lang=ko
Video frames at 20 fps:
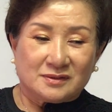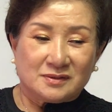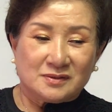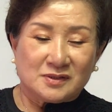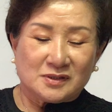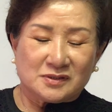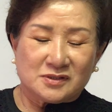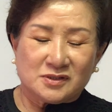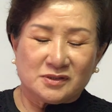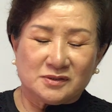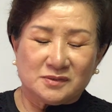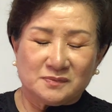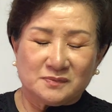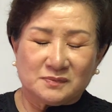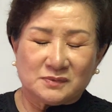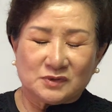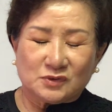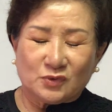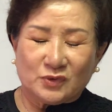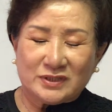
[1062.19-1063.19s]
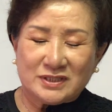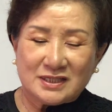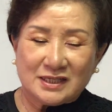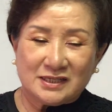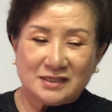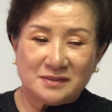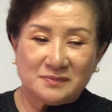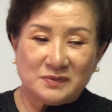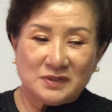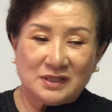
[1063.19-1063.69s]
이제 지금
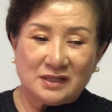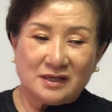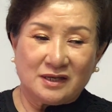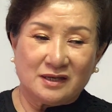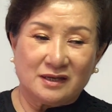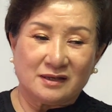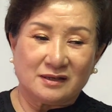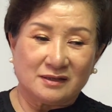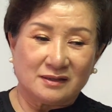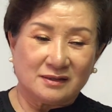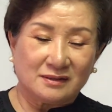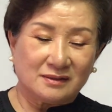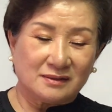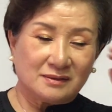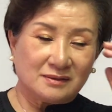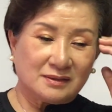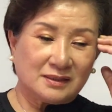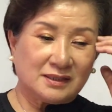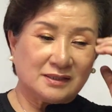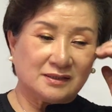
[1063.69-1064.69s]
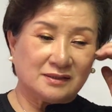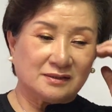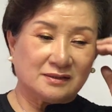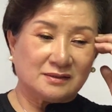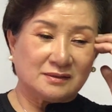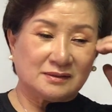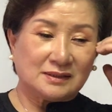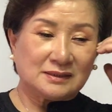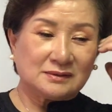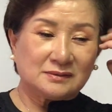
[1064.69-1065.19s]
권사님인데
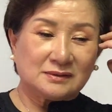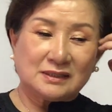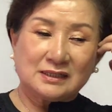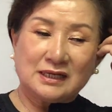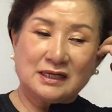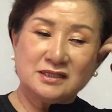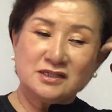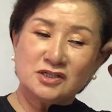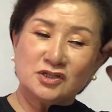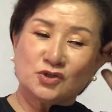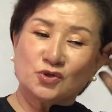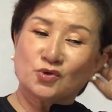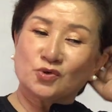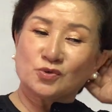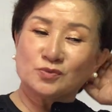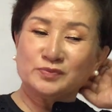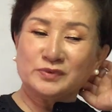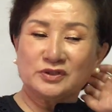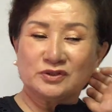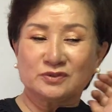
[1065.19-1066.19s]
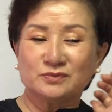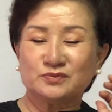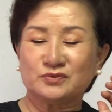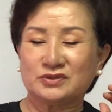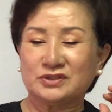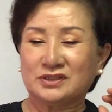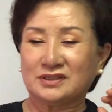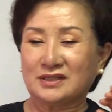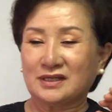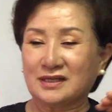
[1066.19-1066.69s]
하여튼 안식교를 믿던
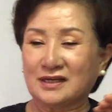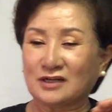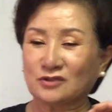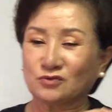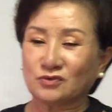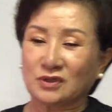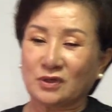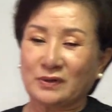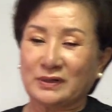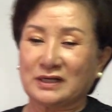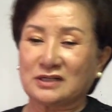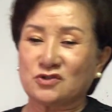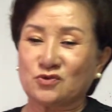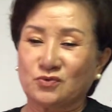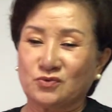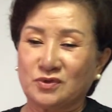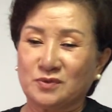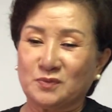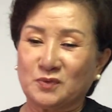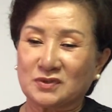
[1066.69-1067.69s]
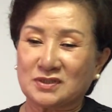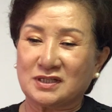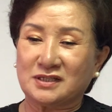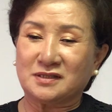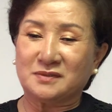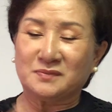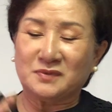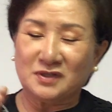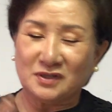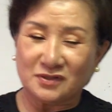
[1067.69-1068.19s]
분인데 약국에 와가지고 우리
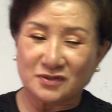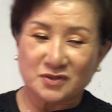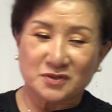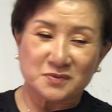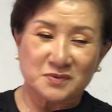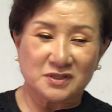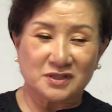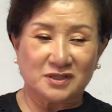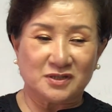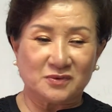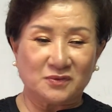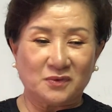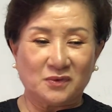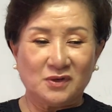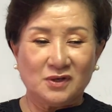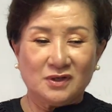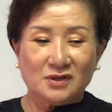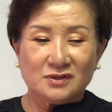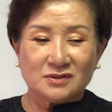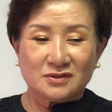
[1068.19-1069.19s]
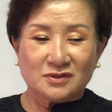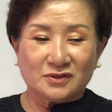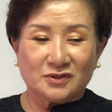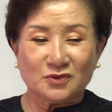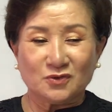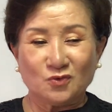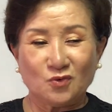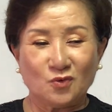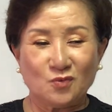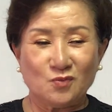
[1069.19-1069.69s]
목사님이 영접시키고
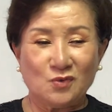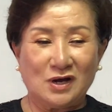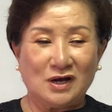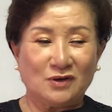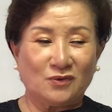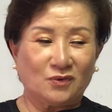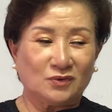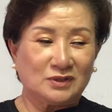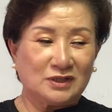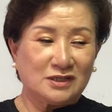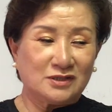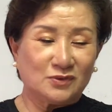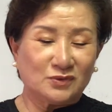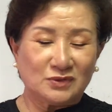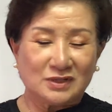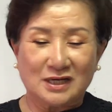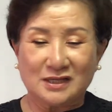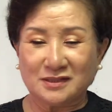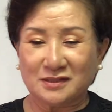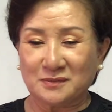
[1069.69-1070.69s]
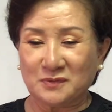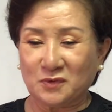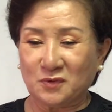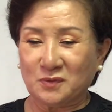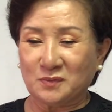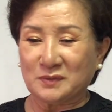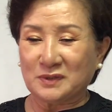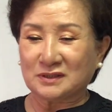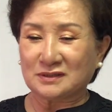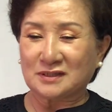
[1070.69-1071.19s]
성경 공부하고 데리고
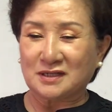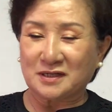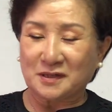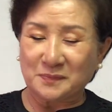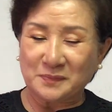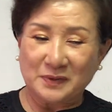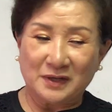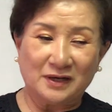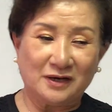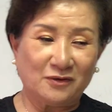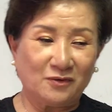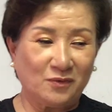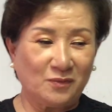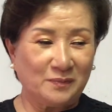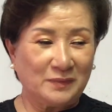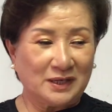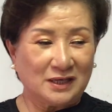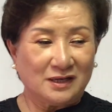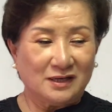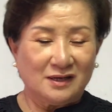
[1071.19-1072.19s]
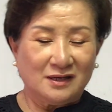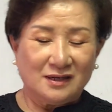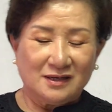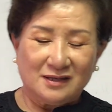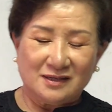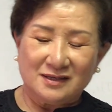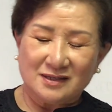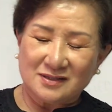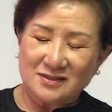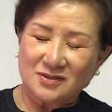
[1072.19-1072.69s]
다니고 뭐 다락방하고 막
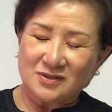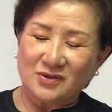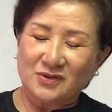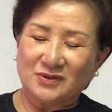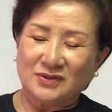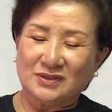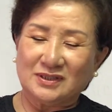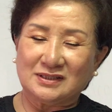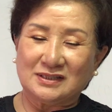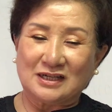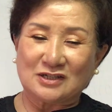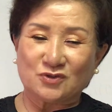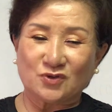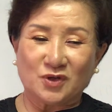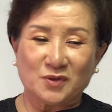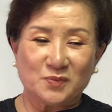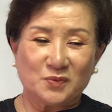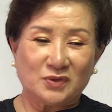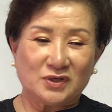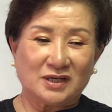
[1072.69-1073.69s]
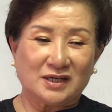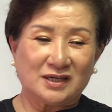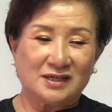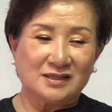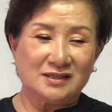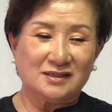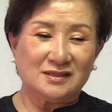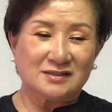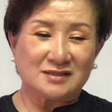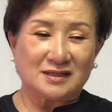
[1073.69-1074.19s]
이랬어요. 근데 나중에 보니까
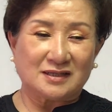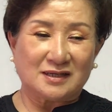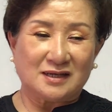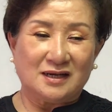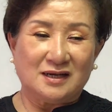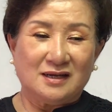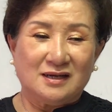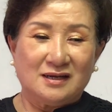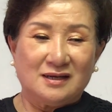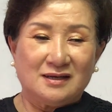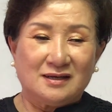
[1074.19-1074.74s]
이 여자가